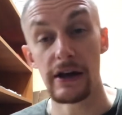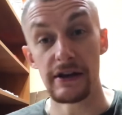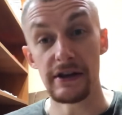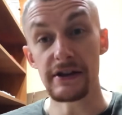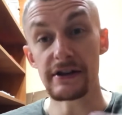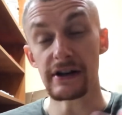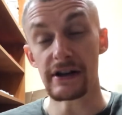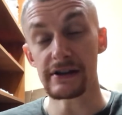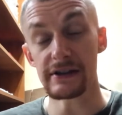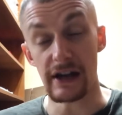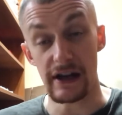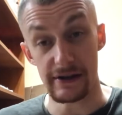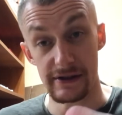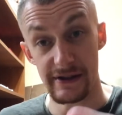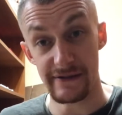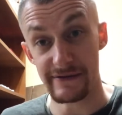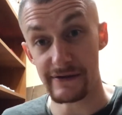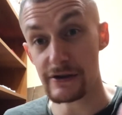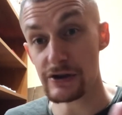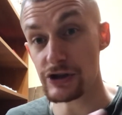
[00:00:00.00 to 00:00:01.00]
И когда
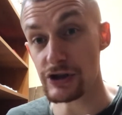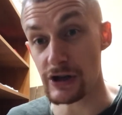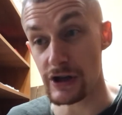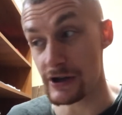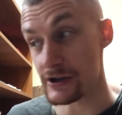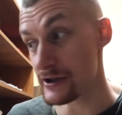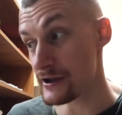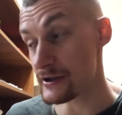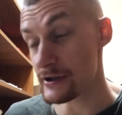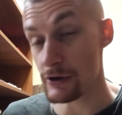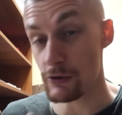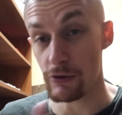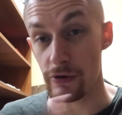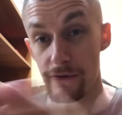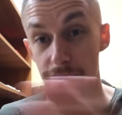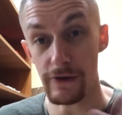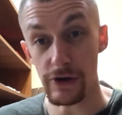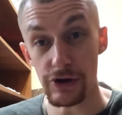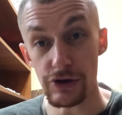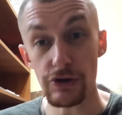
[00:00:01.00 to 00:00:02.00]
ты встречаешься с такой
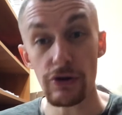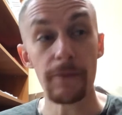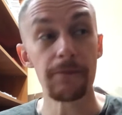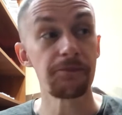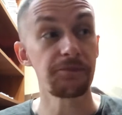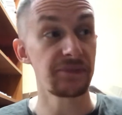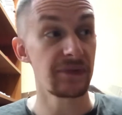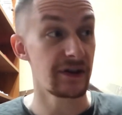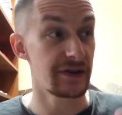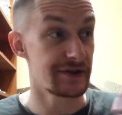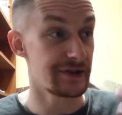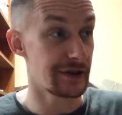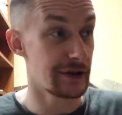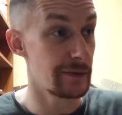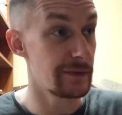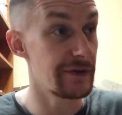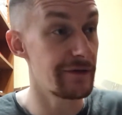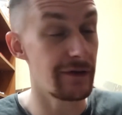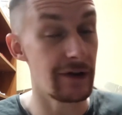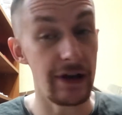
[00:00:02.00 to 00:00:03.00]
вещью, с
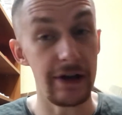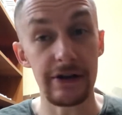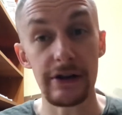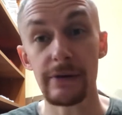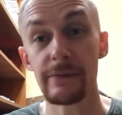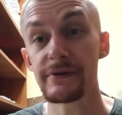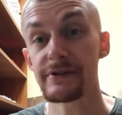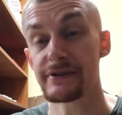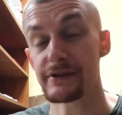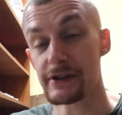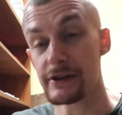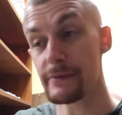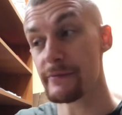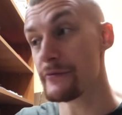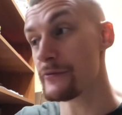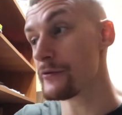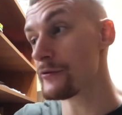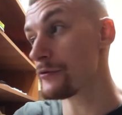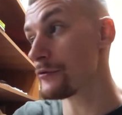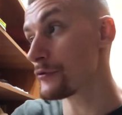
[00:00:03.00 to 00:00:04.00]
таким явлением, с
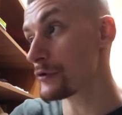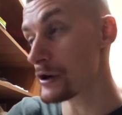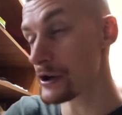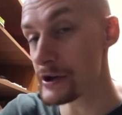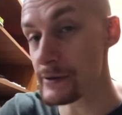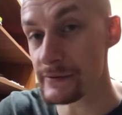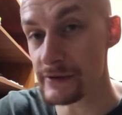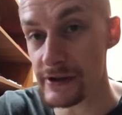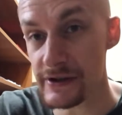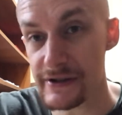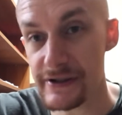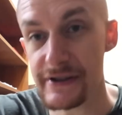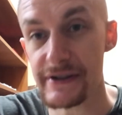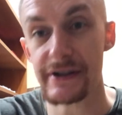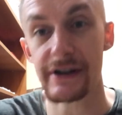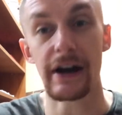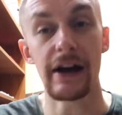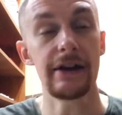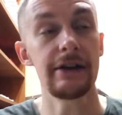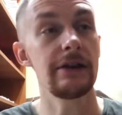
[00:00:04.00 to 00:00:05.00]
таким каким-то
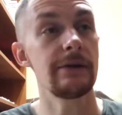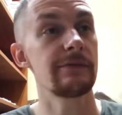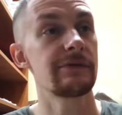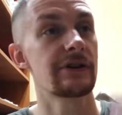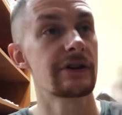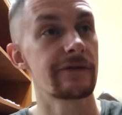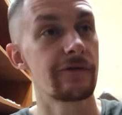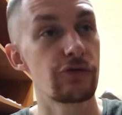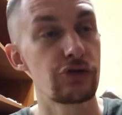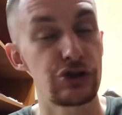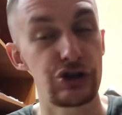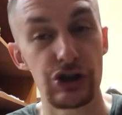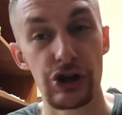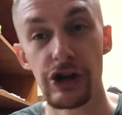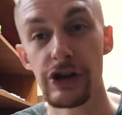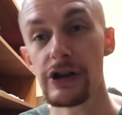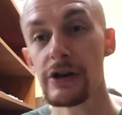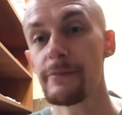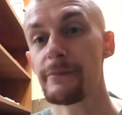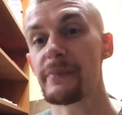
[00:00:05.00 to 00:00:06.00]
изысканием,
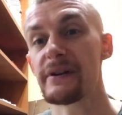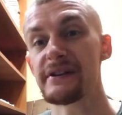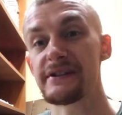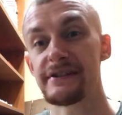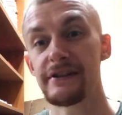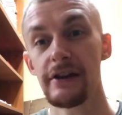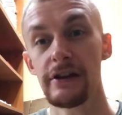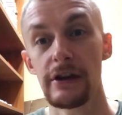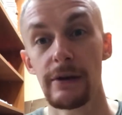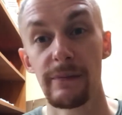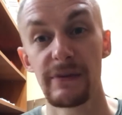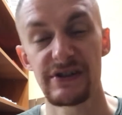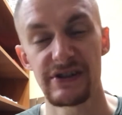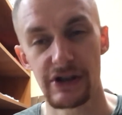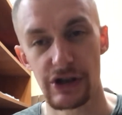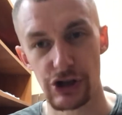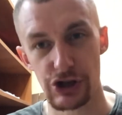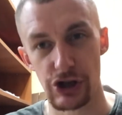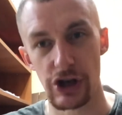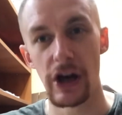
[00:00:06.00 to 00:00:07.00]
нравоучением, пояснением,
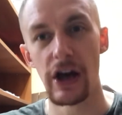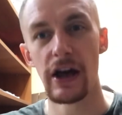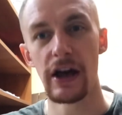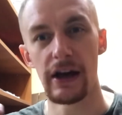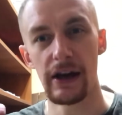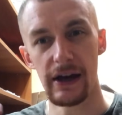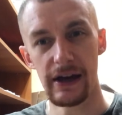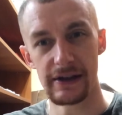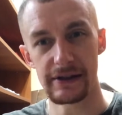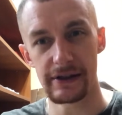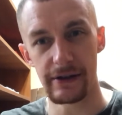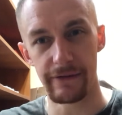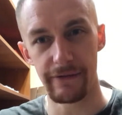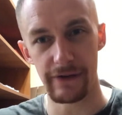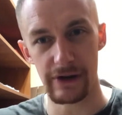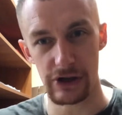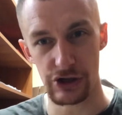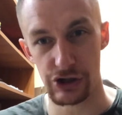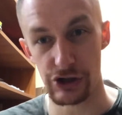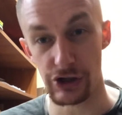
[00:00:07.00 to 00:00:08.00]
скажи, это
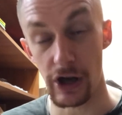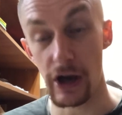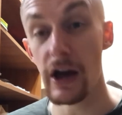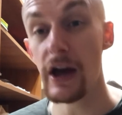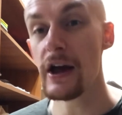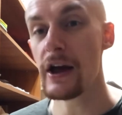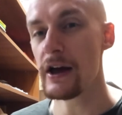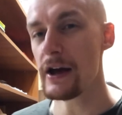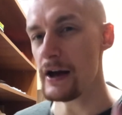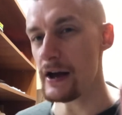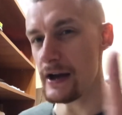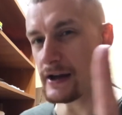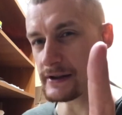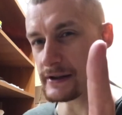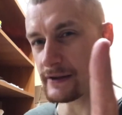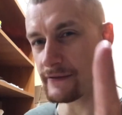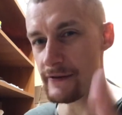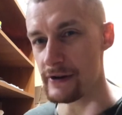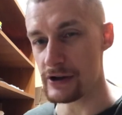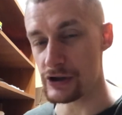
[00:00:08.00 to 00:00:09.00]
важно,
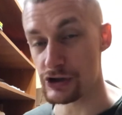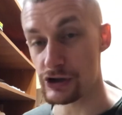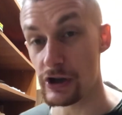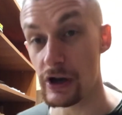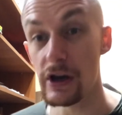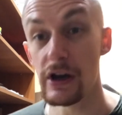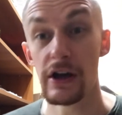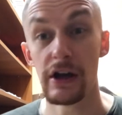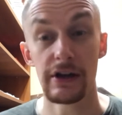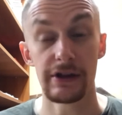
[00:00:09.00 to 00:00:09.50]
это важно.